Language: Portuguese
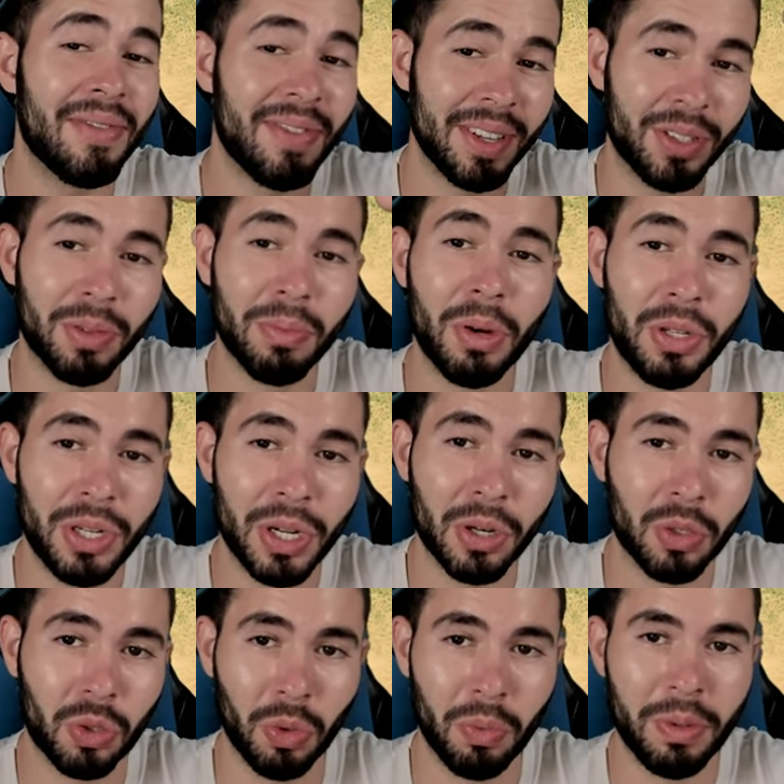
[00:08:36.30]
visto meu
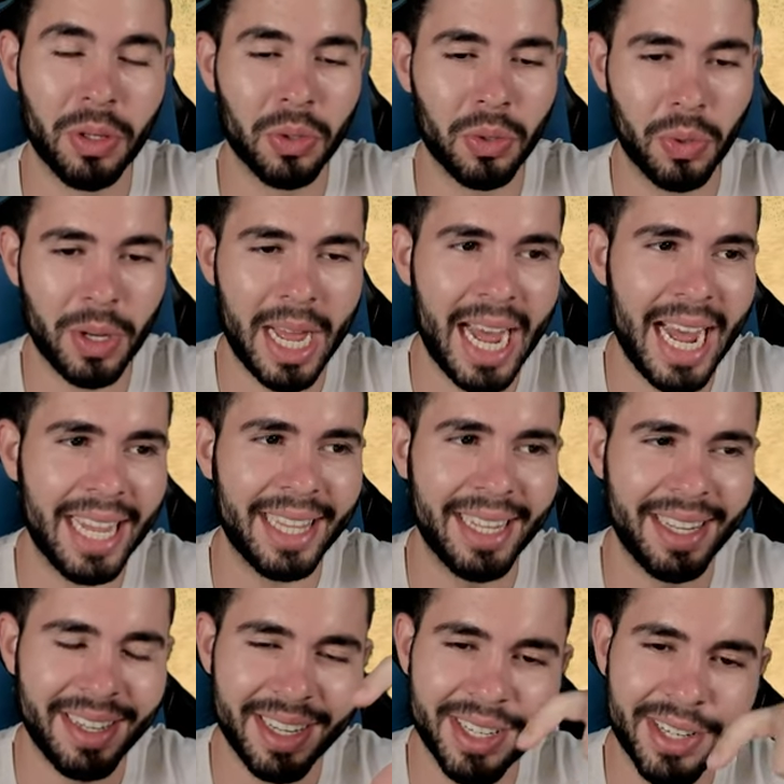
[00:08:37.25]
dinheiro subindo do
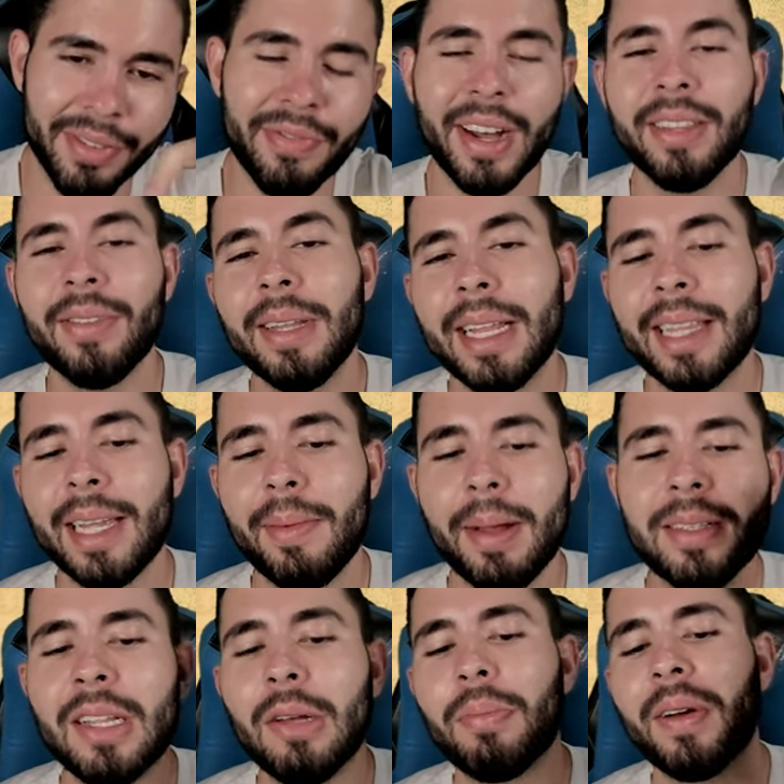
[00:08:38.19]
nada. E de fato na
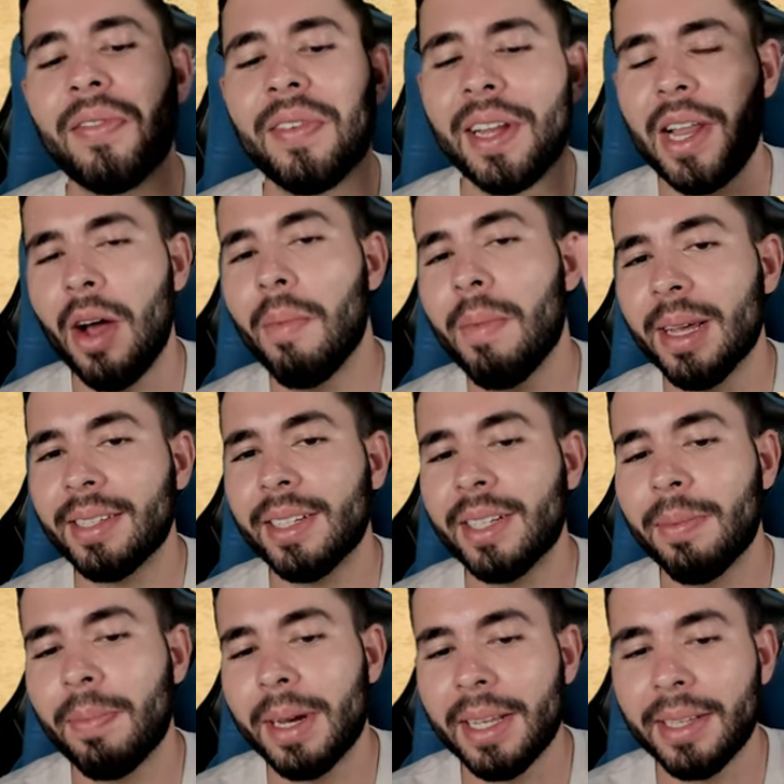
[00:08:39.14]
timeline deu pra ver ali uma
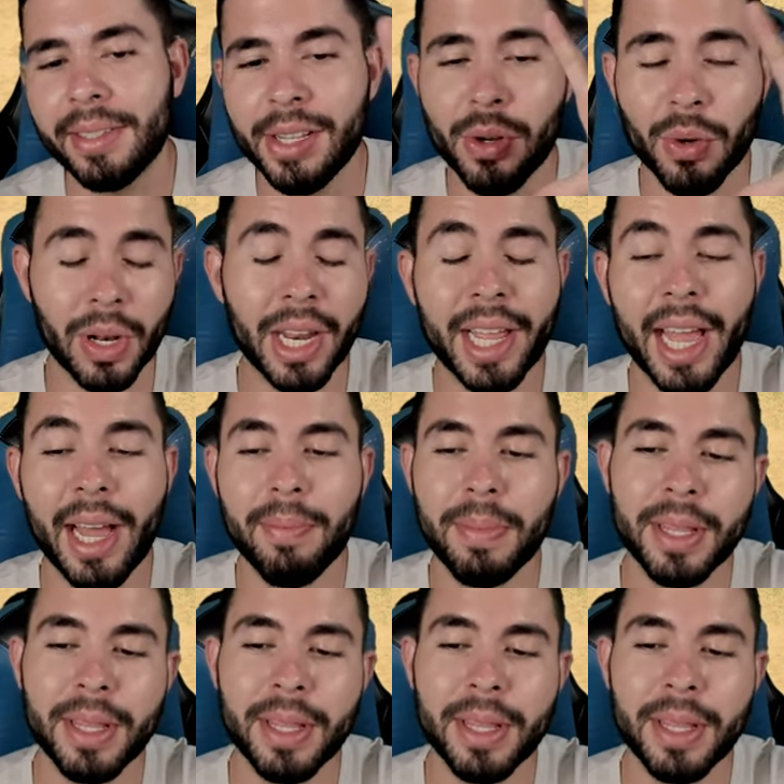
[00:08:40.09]
mensagem aparecendo, eu cliquei